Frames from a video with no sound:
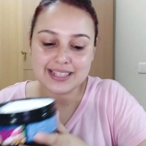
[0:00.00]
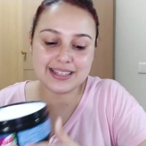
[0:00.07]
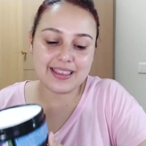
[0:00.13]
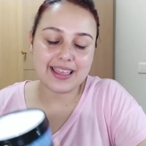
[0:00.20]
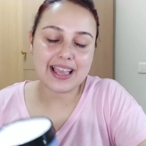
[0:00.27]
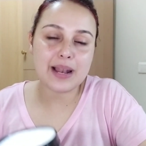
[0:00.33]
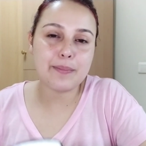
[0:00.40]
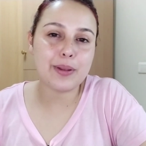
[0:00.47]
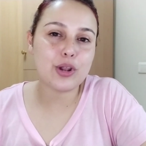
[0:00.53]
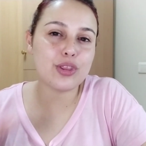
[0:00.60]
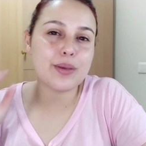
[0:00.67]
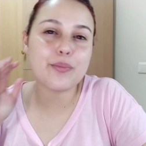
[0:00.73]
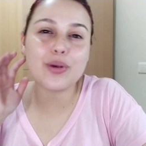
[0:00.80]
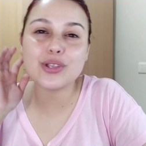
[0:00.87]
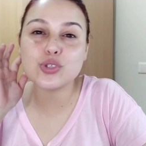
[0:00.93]
Te deja el pelo
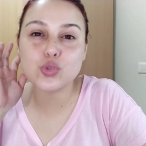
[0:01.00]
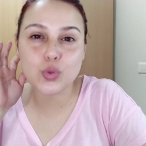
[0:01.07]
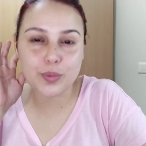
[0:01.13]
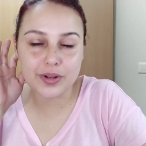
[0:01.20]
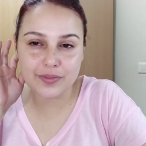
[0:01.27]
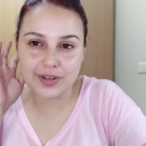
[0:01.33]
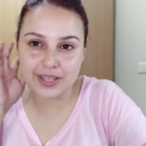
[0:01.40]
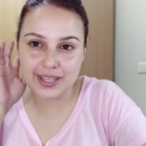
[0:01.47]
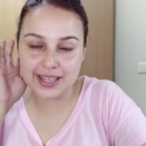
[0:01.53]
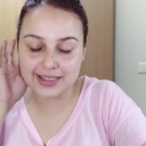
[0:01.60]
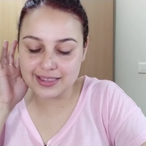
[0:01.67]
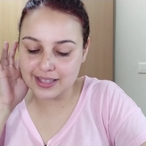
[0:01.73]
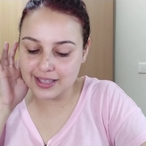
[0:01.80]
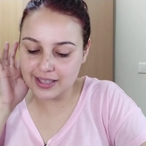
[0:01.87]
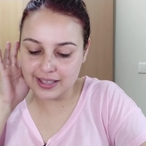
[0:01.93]
después súper
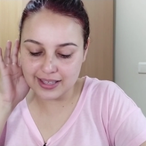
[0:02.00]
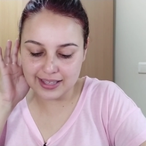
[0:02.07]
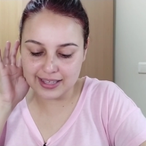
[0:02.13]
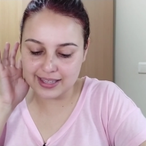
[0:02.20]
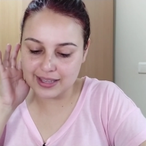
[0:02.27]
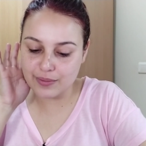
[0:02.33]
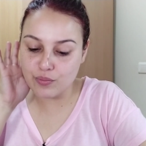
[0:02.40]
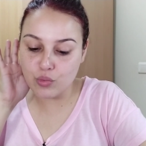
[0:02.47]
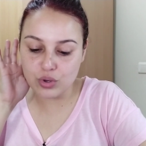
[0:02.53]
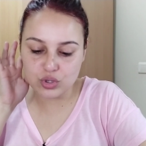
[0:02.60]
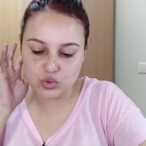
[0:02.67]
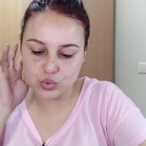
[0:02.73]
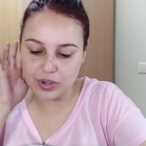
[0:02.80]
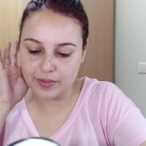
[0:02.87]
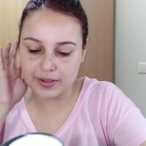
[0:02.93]
brillante, eh, muy
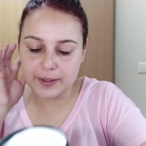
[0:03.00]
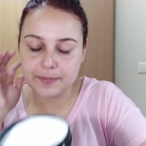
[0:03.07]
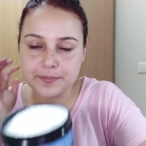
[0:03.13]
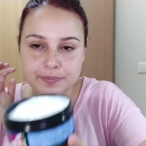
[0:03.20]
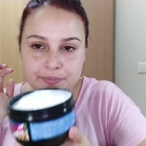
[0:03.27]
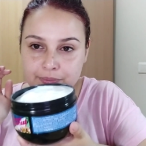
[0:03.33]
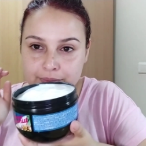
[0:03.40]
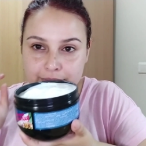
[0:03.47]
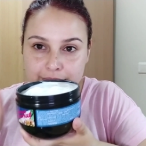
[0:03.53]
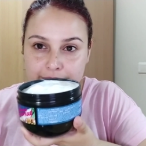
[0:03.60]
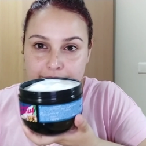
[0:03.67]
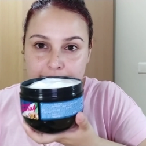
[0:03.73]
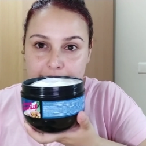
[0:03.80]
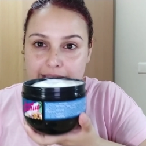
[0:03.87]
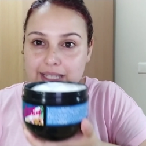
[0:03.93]
suave
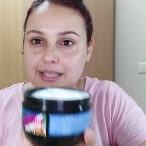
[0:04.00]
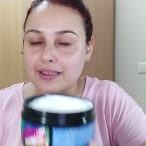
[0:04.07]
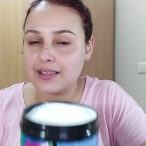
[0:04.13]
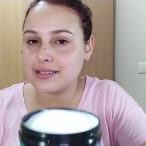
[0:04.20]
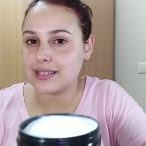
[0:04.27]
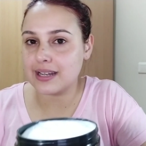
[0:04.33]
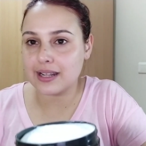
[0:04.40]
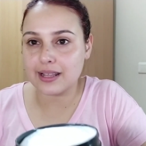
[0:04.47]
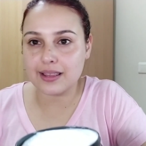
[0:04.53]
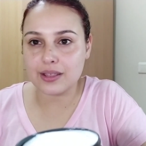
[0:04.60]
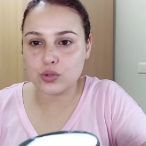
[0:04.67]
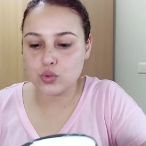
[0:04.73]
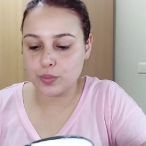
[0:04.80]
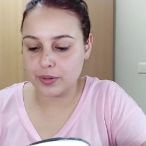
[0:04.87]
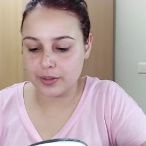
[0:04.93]
y te desenreda
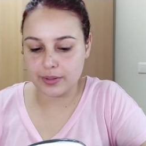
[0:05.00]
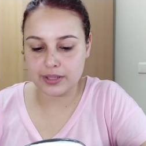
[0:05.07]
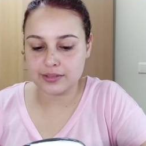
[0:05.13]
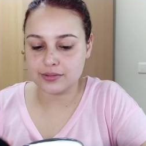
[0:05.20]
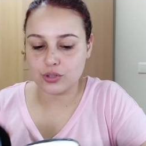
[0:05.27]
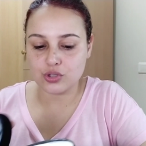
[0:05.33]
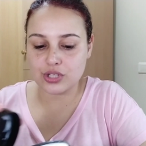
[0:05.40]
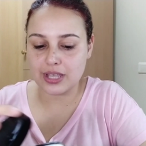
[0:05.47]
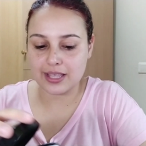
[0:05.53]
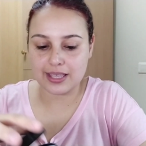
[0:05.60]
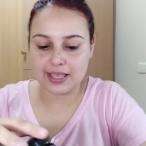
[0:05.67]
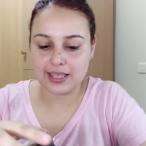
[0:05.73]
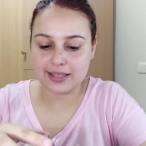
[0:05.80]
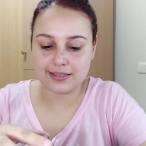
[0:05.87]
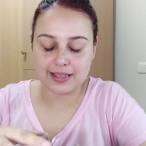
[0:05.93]
súper bien. O sea, que
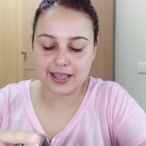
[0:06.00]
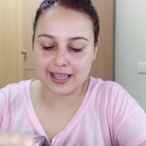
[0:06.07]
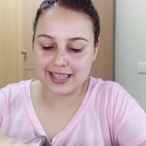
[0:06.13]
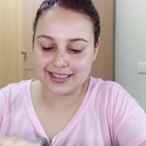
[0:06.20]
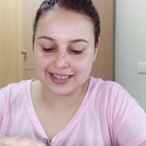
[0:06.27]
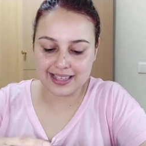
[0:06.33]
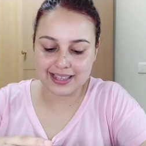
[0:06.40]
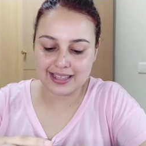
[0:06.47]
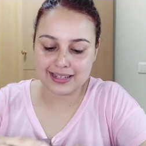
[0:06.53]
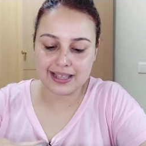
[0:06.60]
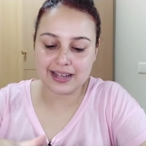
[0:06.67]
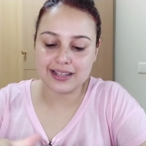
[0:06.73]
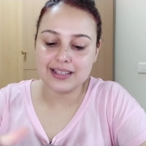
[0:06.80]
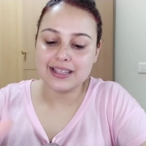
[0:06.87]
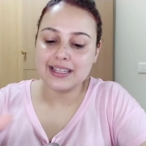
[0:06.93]
es que está, está
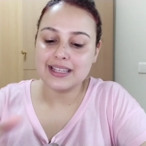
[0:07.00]
genial.